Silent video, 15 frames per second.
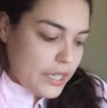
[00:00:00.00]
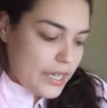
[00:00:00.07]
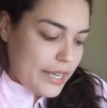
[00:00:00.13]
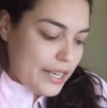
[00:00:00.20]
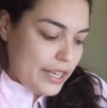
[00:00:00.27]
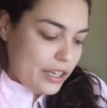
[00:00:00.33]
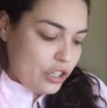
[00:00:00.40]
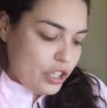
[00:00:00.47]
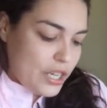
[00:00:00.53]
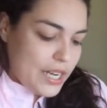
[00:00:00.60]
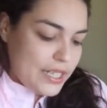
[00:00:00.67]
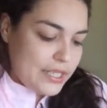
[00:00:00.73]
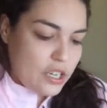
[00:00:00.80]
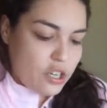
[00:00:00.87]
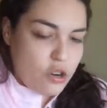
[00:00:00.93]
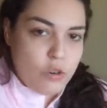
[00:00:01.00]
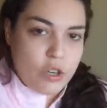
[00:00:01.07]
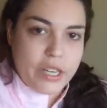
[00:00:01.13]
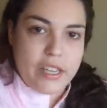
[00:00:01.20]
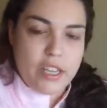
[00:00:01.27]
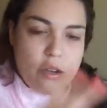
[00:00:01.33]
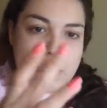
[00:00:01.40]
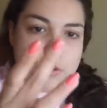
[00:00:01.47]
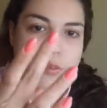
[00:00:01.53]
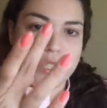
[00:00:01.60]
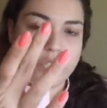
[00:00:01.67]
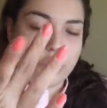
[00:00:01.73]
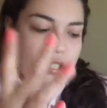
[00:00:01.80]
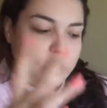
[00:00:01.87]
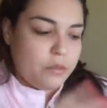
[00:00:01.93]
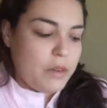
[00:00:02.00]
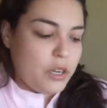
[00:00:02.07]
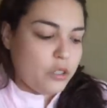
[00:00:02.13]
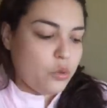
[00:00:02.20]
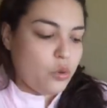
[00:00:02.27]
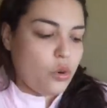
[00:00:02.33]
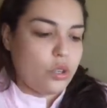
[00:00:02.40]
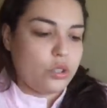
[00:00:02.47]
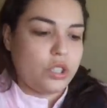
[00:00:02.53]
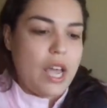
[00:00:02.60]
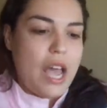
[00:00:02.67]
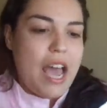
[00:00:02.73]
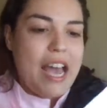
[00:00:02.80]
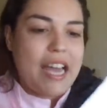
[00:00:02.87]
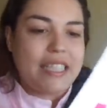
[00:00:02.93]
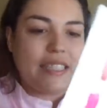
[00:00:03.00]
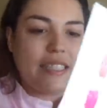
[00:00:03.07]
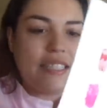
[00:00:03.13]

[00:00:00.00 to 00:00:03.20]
Eh, no llega a ser como el que llevo puesto, que es más un rosa